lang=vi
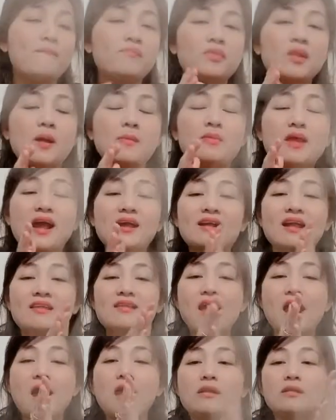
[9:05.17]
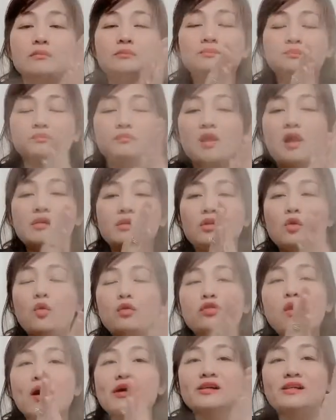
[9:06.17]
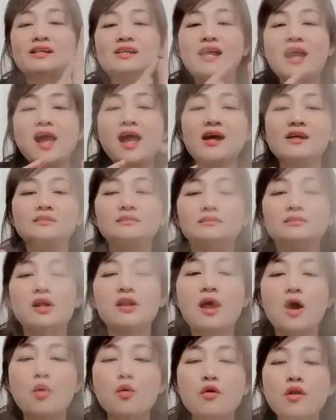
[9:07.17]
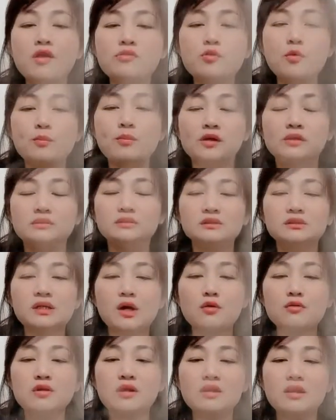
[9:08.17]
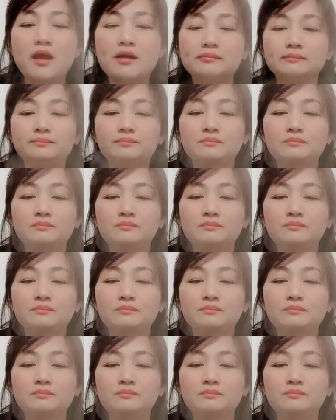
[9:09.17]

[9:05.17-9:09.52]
hôm nay cả nhà cuối tuần cả nhà ăn nồi lẩu nói chung là nấu rất là